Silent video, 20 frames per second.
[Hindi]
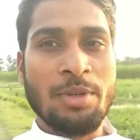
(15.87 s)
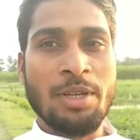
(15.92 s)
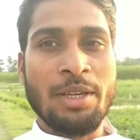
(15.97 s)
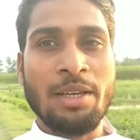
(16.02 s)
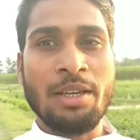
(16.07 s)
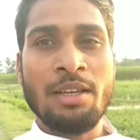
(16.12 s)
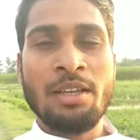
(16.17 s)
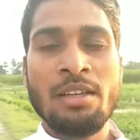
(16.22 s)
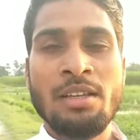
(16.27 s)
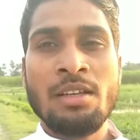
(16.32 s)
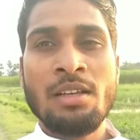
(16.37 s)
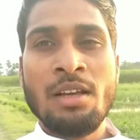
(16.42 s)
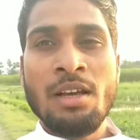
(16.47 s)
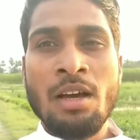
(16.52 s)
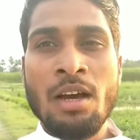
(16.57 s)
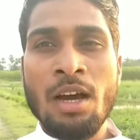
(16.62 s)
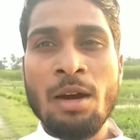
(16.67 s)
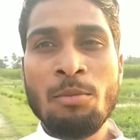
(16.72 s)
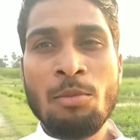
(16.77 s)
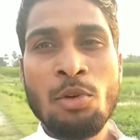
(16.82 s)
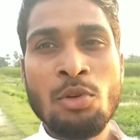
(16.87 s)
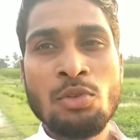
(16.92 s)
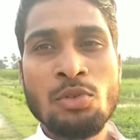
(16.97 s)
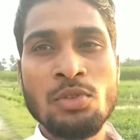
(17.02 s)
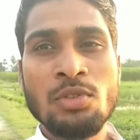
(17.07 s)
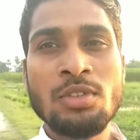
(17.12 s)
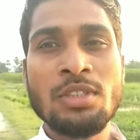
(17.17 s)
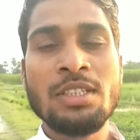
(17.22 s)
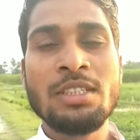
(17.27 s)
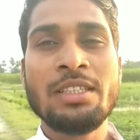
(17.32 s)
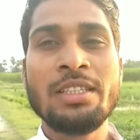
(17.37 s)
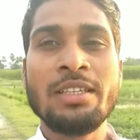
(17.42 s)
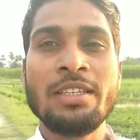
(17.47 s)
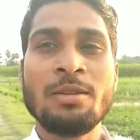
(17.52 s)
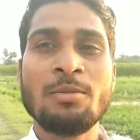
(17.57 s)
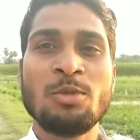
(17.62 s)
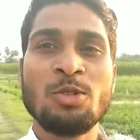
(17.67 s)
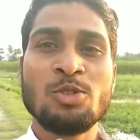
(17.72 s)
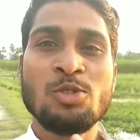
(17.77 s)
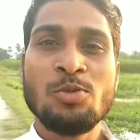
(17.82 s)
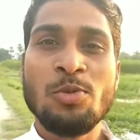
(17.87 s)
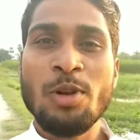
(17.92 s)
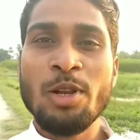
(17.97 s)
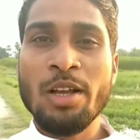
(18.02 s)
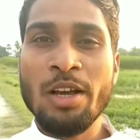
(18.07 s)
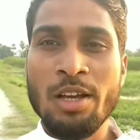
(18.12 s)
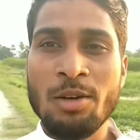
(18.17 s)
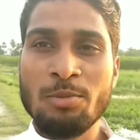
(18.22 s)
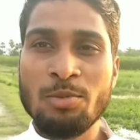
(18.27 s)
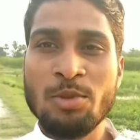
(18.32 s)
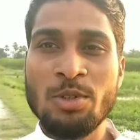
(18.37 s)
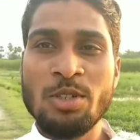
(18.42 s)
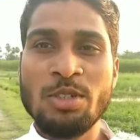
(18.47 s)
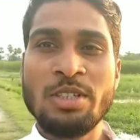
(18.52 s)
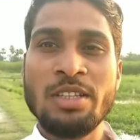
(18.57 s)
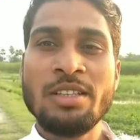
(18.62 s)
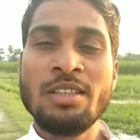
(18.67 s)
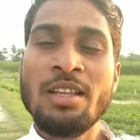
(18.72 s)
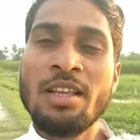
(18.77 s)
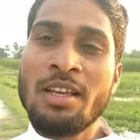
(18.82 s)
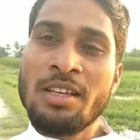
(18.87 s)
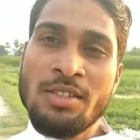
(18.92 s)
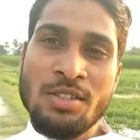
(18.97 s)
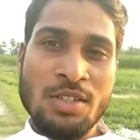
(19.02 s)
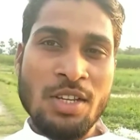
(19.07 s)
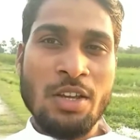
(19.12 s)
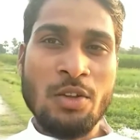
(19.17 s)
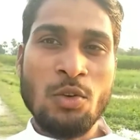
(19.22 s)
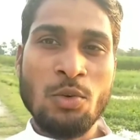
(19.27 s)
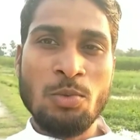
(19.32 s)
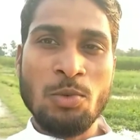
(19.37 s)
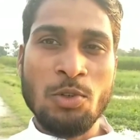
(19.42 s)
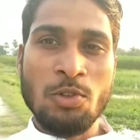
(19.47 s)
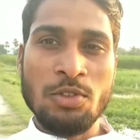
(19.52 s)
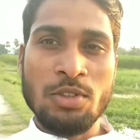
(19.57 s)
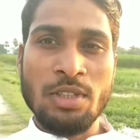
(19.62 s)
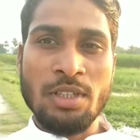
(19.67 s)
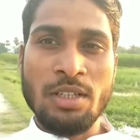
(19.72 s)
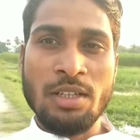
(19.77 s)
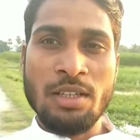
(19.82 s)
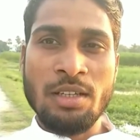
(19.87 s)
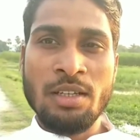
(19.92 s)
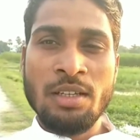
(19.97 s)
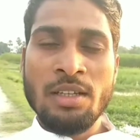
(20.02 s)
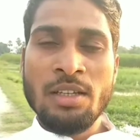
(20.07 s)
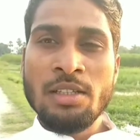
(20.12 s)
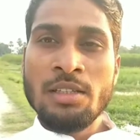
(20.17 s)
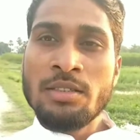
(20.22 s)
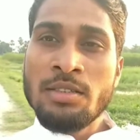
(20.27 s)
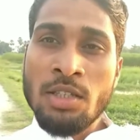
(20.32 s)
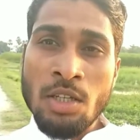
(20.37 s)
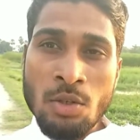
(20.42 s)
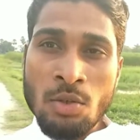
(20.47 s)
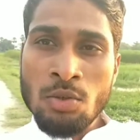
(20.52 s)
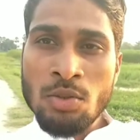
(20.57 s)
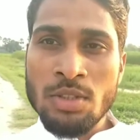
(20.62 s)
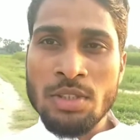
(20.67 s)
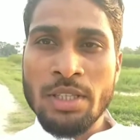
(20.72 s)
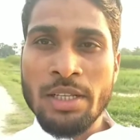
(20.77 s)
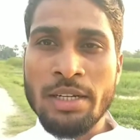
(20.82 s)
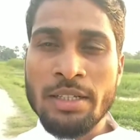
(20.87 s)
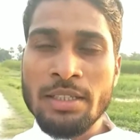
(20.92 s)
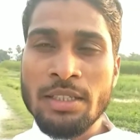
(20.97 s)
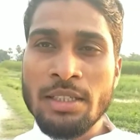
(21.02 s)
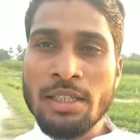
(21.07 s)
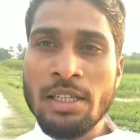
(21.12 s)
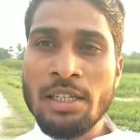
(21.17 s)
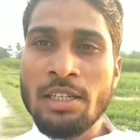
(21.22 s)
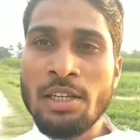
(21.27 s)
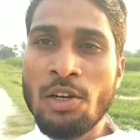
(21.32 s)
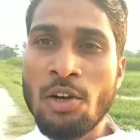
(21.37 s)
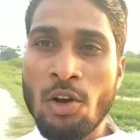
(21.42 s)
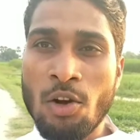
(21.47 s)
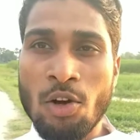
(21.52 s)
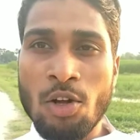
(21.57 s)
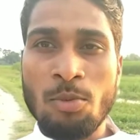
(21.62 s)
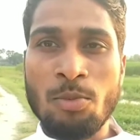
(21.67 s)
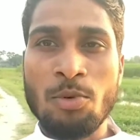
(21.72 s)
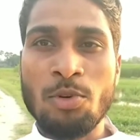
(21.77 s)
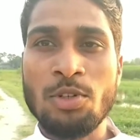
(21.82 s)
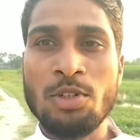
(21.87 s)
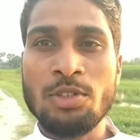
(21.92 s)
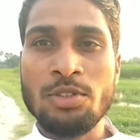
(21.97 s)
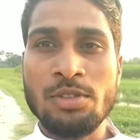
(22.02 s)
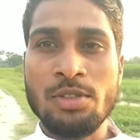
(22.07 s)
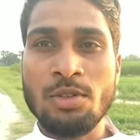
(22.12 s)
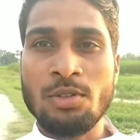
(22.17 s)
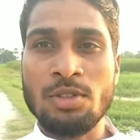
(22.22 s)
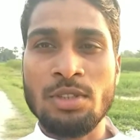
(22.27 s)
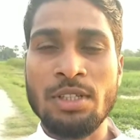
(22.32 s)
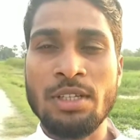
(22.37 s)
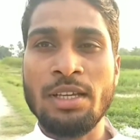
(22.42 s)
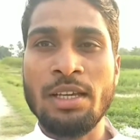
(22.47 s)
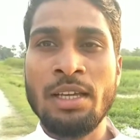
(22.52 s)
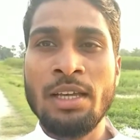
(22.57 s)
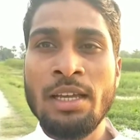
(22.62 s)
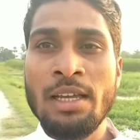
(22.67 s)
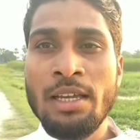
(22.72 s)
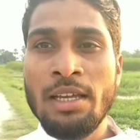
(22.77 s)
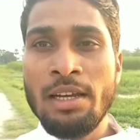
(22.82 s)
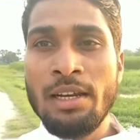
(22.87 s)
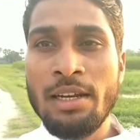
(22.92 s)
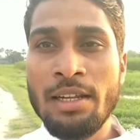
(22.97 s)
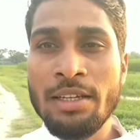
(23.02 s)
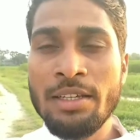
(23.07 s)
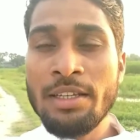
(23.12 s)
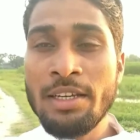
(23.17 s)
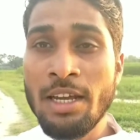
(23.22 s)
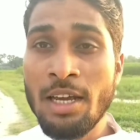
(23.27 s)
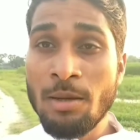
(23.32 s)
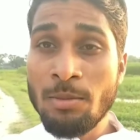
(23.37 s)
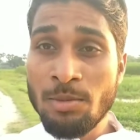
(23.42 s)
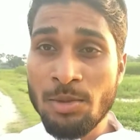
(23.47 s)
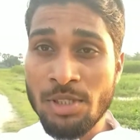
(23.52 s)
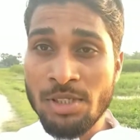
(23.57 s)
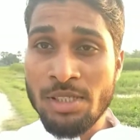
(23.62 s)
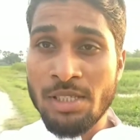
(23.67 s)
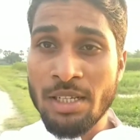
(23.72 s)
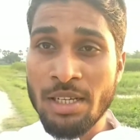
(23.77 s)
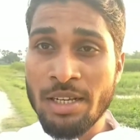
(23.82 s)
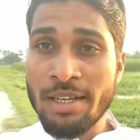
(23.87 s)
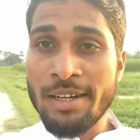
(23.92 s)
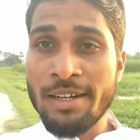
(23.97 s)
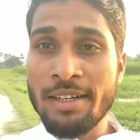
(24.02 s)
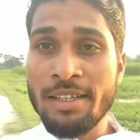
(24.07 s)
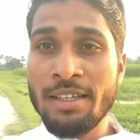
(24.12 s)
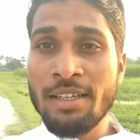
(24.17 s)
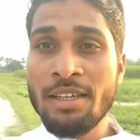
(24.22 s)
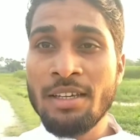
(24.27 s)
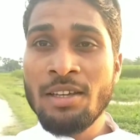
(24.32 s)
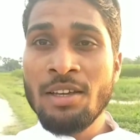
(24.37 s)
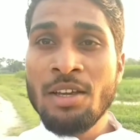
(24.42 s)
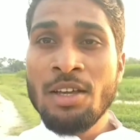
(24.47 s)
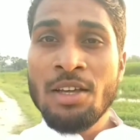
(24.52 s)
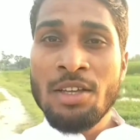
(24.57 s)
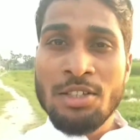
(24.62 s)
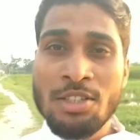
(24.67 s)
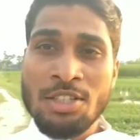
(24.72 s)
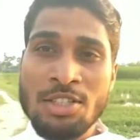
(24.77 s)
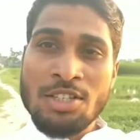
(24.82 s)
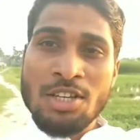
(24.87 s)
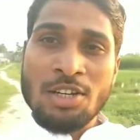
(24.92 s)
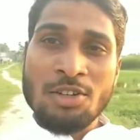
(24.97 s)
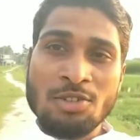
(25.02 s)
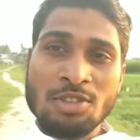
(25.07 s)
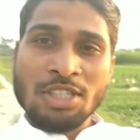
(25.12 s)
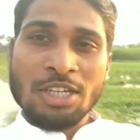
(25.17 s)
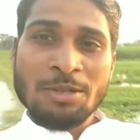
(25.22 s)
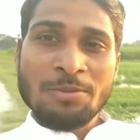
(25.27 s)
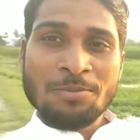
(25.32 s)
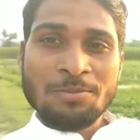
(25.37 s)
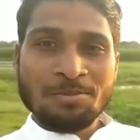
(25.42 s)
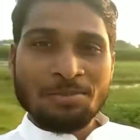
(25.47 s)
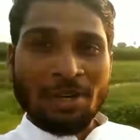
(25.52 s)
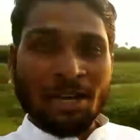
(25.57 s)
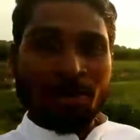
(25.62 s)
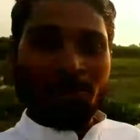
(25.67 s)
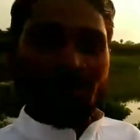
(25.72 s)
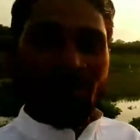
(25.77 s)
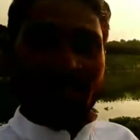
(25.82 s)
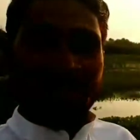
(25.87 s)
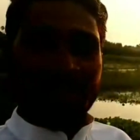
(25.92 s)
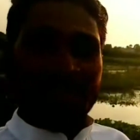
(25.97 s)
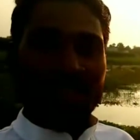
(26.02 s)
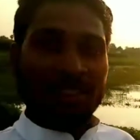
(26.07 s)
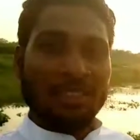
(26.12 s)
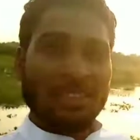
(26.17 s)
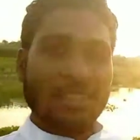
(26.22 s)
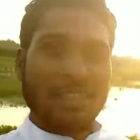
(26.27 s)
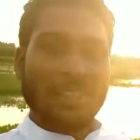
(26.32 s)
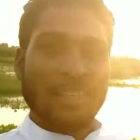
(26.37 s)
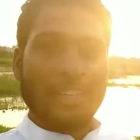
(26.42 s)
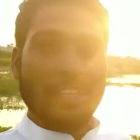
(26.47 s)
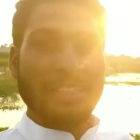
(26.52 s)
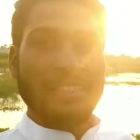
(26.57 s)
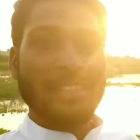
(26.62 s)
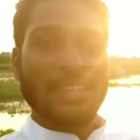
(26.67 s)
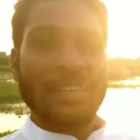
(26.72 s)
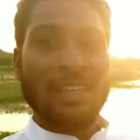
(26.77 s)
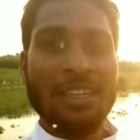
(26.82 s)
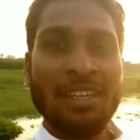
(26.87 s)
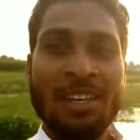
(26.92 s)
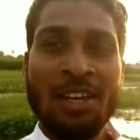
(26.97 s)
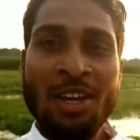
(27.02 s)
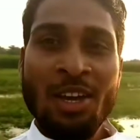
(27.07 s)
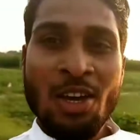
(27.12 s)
में है हम लोग सुनते थे कि म्यूनसिपल कॉरपोरेशन शहरों में होते हैं शहरों की तरक्की के लिए लोकल बॉडीज होते हैं लेकिन हम जिस जगह खड़े हैं ये चारों तरफ आप देख सकते हैं खेत है